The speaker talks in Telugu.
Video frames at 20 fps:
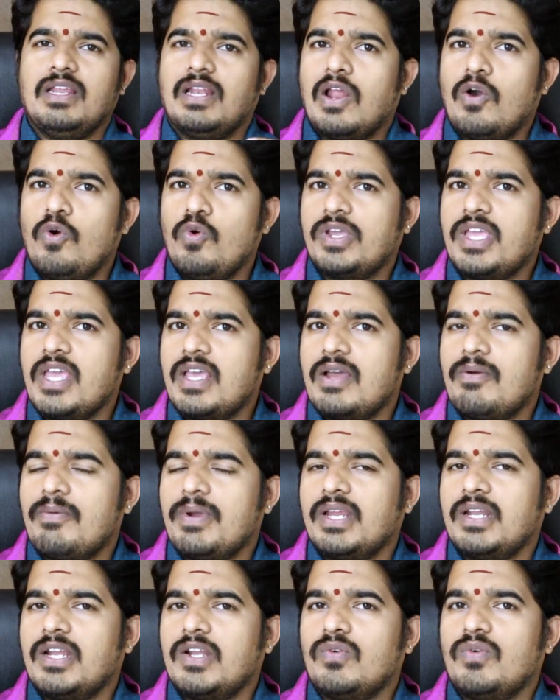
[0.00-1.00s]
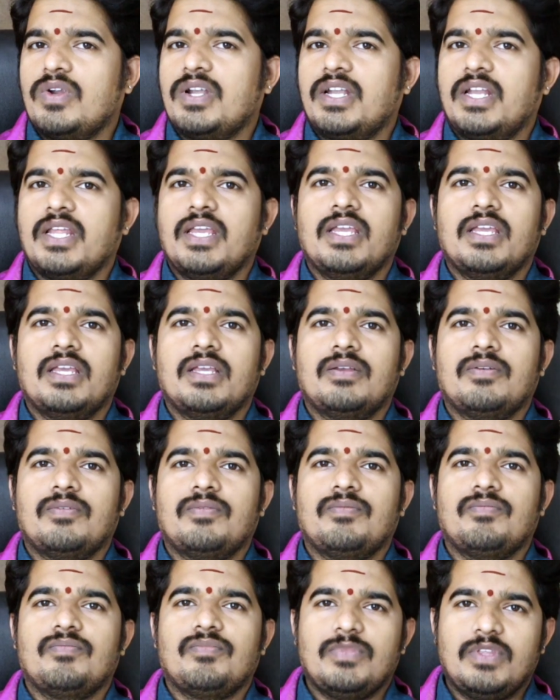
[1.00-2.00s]
ఈ లౌకికమైనటువంటి
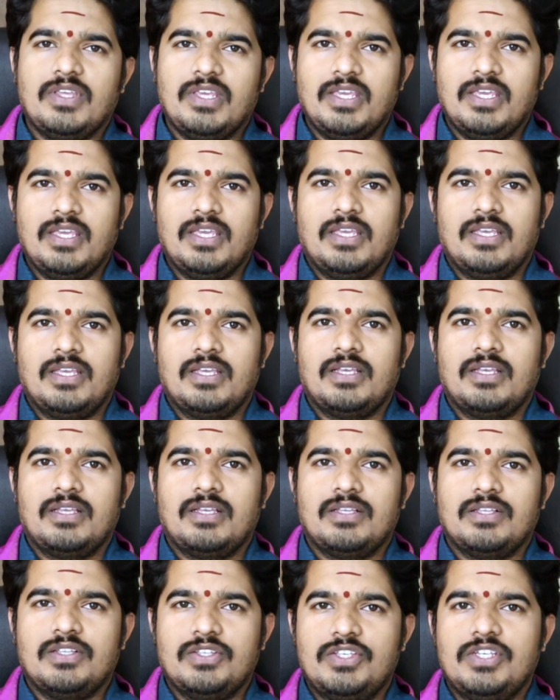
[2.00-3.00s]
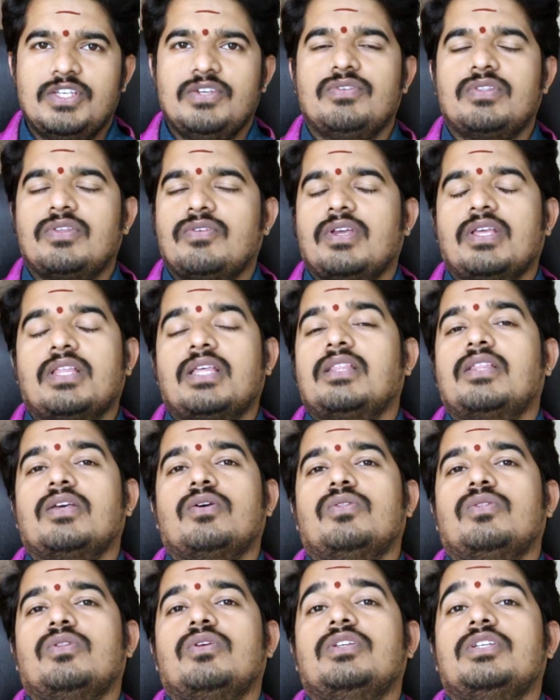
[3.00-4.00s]
ఈ జీవితం ఏదైతే
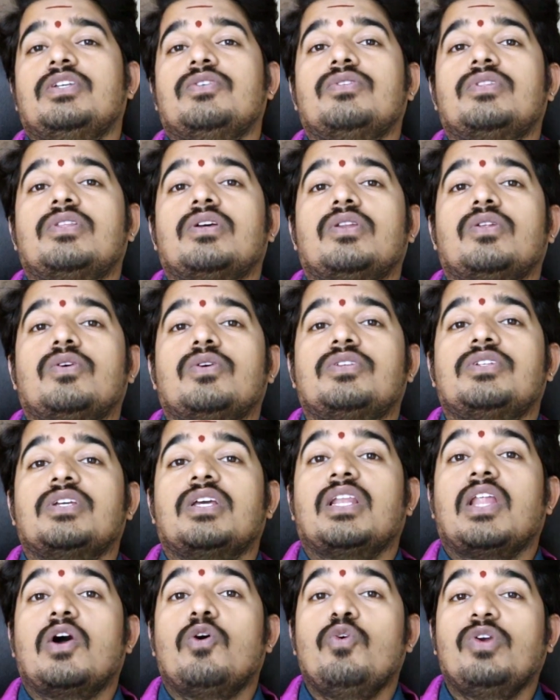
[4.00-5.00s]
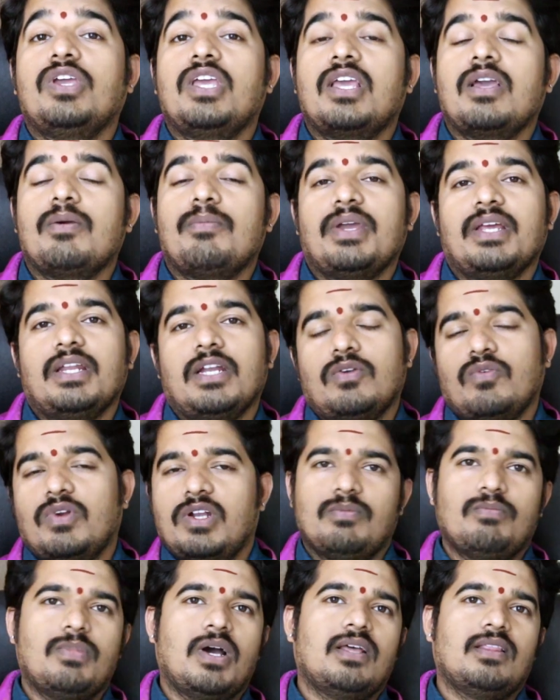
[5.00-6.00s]
ఉందో జీవితంలో వచ్చే
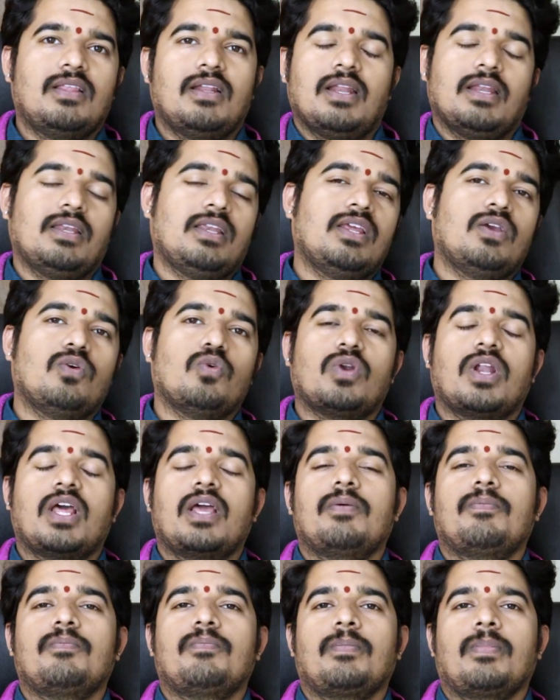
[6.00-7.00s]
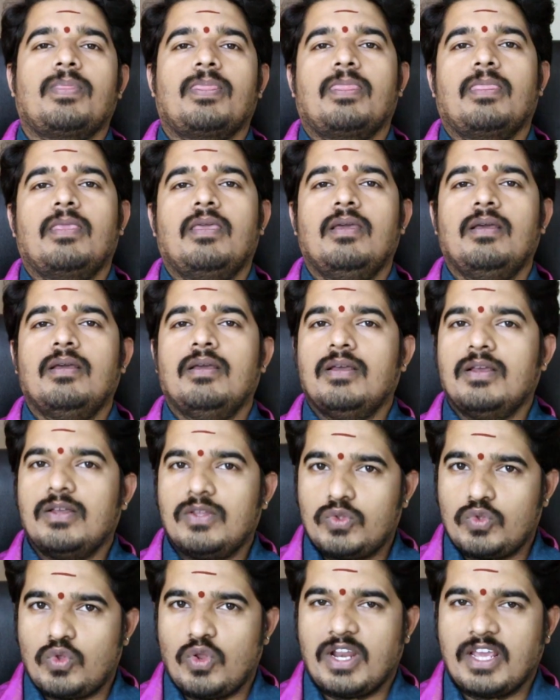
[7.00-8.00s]
లౌకికమైనటువంటి బాధలన్నీ కూడా
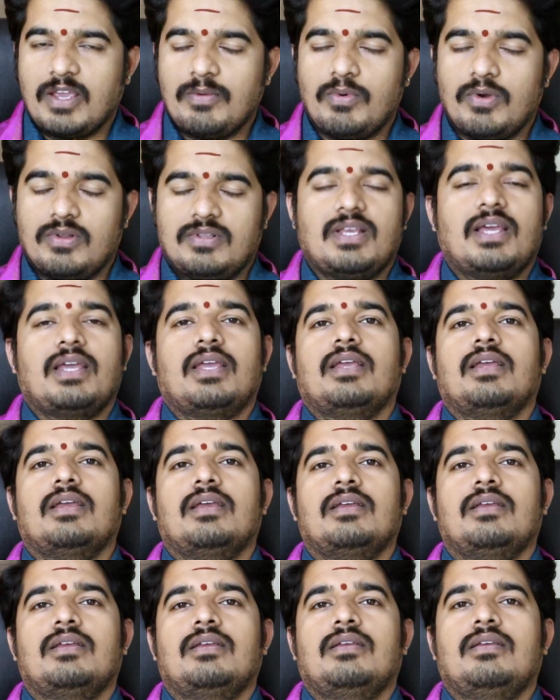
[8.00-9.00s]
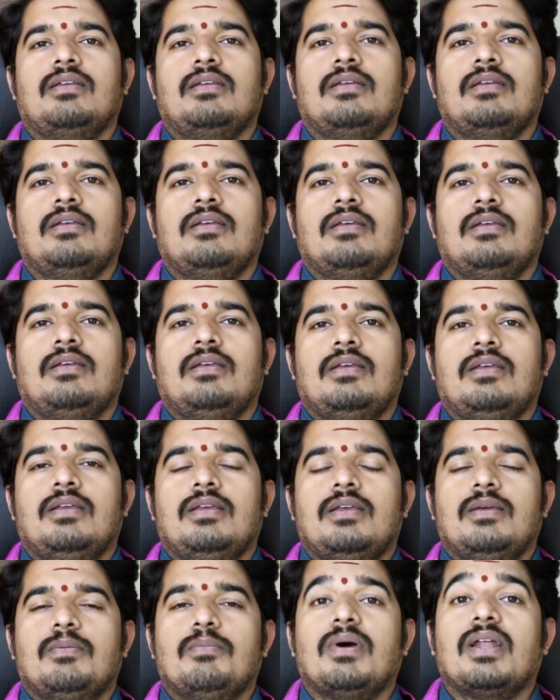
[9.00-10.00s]
తొలగిపోతాయి
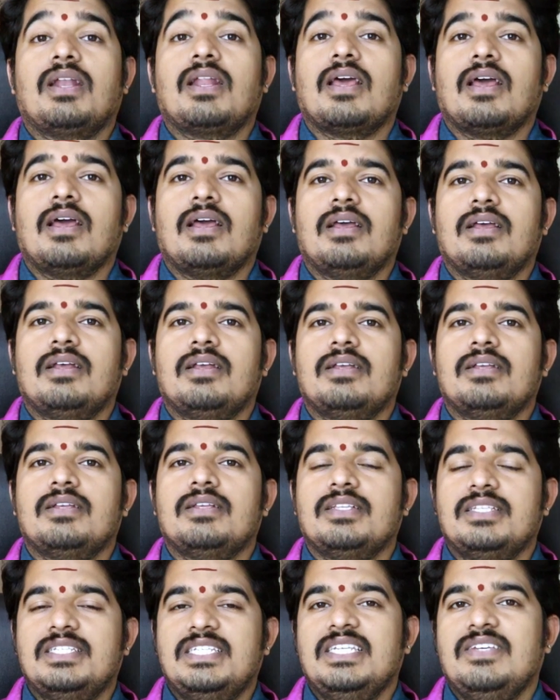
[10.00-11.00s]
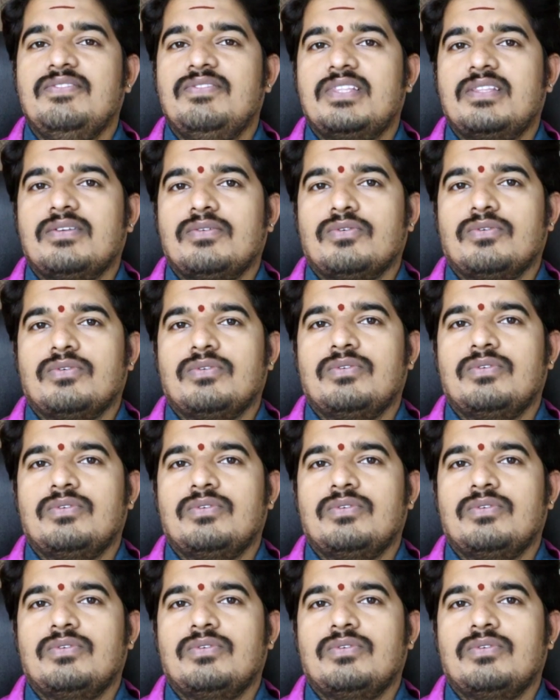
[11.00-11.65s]
మన జీవితం